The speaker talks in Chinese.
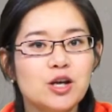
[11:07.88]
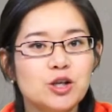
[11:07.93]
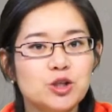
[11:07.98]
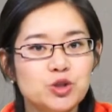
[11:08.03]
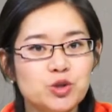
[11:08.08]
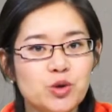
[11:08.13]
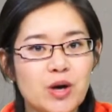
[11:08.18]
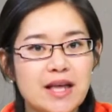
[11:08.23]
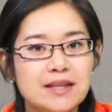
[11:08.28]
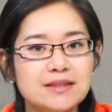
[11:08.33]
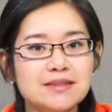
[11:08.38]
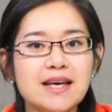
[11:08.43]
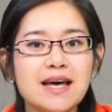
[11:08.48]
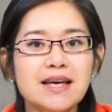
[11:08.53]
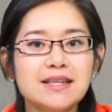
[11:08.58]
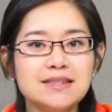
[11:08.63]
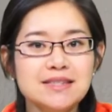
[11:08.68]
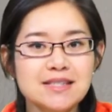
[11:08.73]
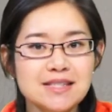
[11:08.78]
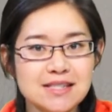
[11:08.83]
转
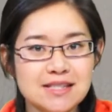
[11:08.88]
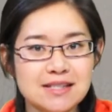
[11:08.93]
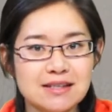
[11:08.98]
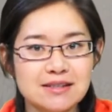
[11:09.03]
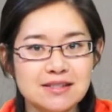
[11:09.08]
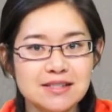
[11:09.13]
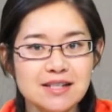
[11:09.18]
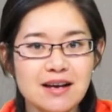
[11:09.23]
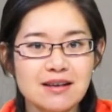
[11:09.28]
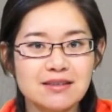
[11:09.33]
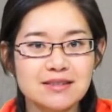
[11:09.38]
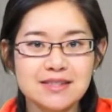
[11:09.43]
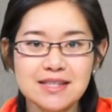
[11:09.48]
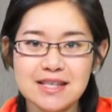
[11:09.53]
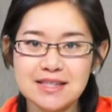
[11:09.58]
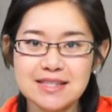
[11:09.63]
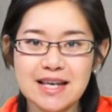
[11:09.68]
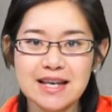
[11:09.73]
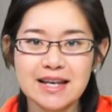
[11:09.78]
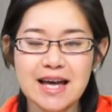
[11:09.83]
在字形上
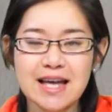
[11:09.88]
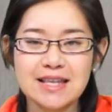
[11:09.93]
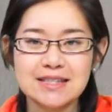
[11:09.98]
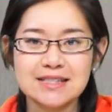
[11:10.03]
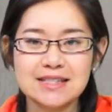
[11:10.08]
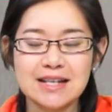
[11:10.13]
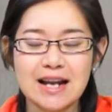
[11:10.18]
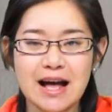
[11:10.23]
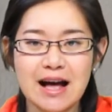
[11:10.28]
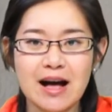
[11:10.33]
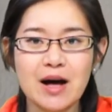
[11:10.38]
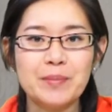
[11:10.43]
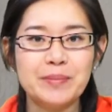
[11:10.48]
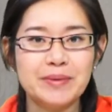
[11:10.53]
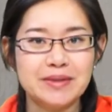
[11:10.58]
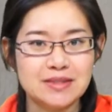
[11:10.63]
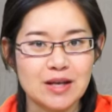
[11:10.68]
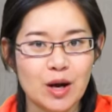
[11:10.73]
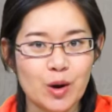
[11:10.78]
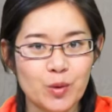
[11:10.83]
现在看起来啊
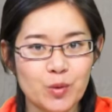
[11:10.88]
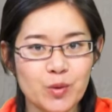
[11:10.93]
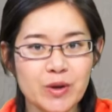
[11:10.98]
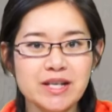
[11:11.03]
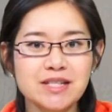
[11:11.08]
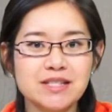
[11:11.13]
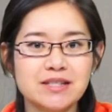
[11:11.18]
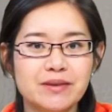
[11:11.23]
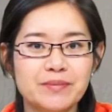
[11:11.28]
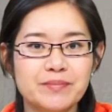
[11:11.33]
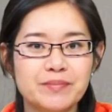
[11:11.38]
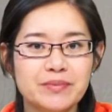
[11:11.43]
比较规整，